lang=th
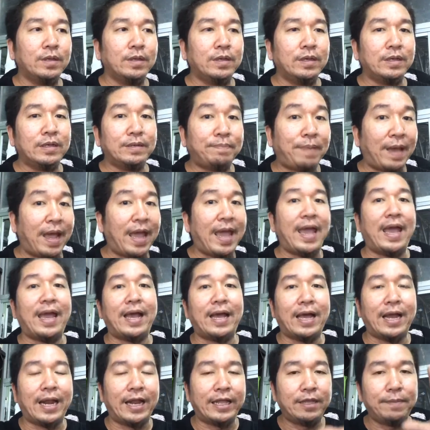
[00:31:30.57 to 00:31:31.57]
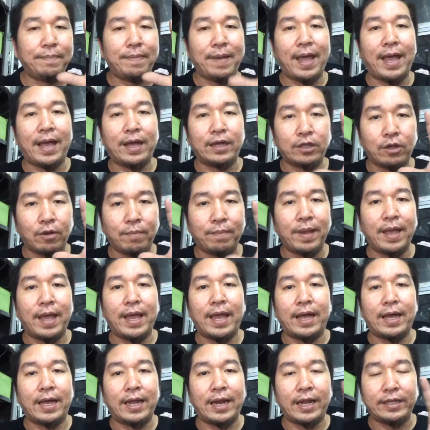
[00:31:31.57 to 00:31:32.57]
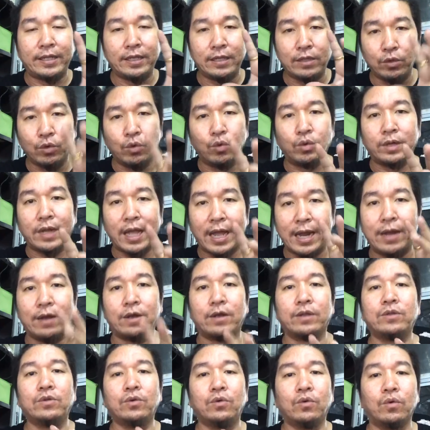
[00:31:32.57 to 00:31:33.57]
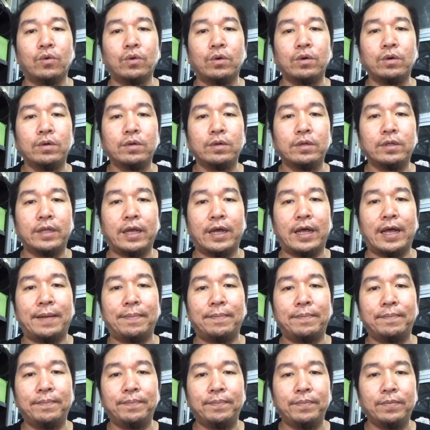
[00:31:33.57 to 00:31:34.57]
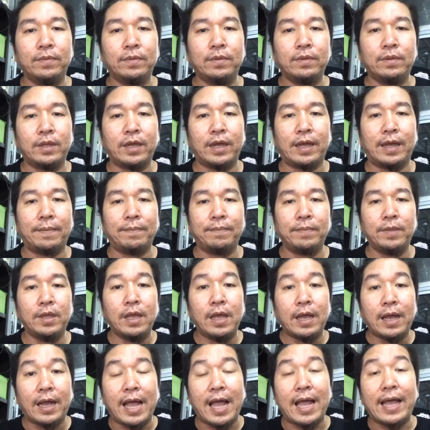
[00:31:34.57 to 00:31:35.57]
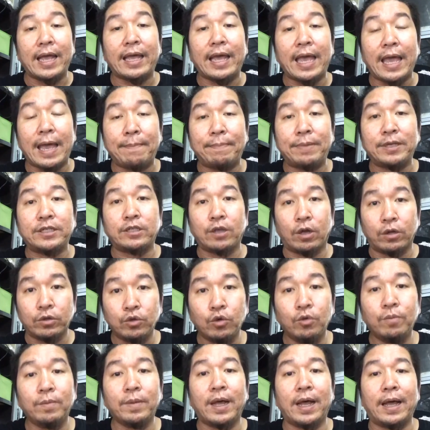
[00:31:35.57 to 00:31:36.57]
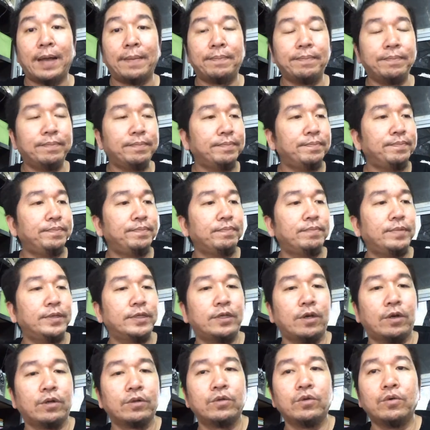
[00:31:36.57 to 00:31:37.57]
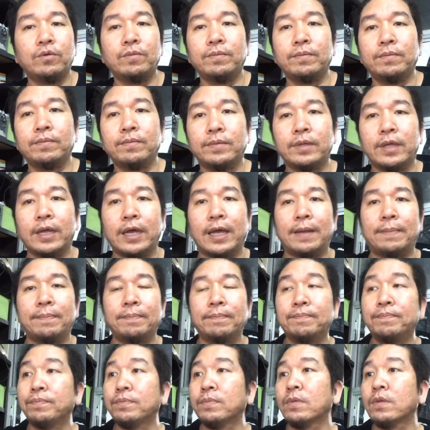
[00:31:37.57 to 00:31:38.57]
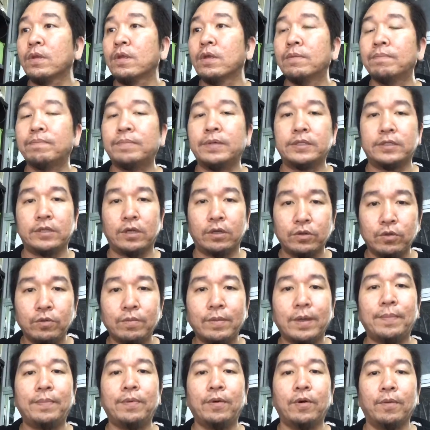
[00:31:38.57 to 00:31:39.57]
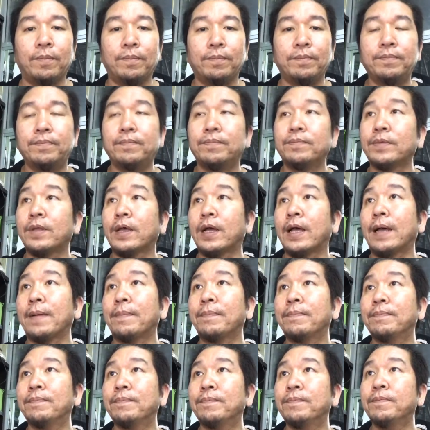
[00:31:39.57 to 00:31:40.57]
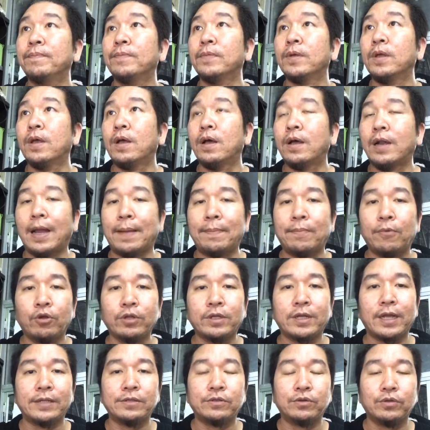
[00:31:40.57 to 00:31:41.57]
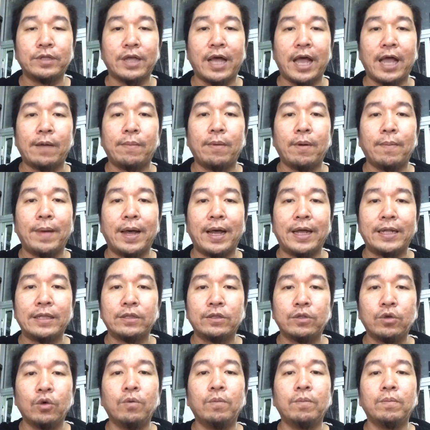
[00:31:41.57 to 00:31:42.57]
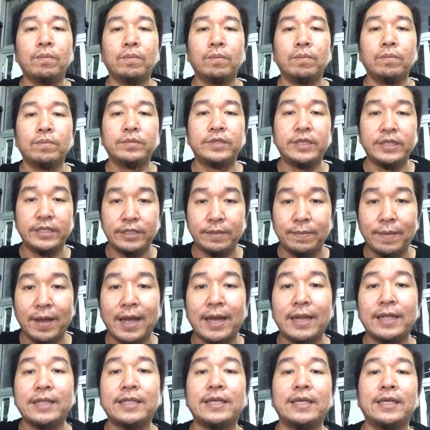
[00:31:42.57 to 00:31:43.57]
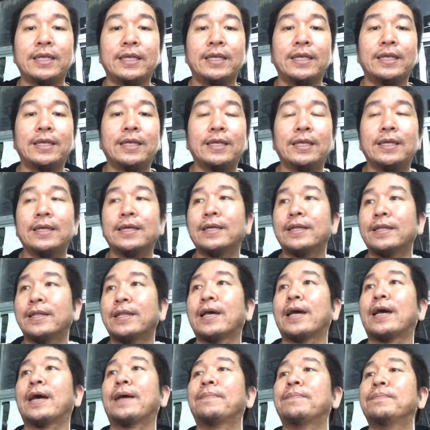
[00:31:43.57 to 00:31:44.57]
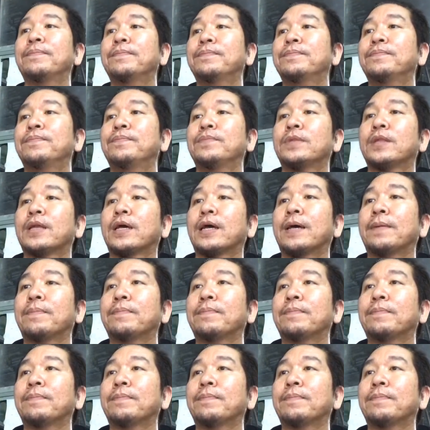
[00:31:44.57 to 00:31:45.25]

แพงอะไรที่แพงก็ต้องแพงอะไรที่ถูกได้เราก็ถูกนะครับนะครับค่าแคร์ปิดสองทุ่มครับปิดสองทุ่มนะครับิด2ทุ่มครับผมนะครับรับรถกันสุดท้ายก็ประมาณทุ่ม 45 นาทีนะครับนะครับ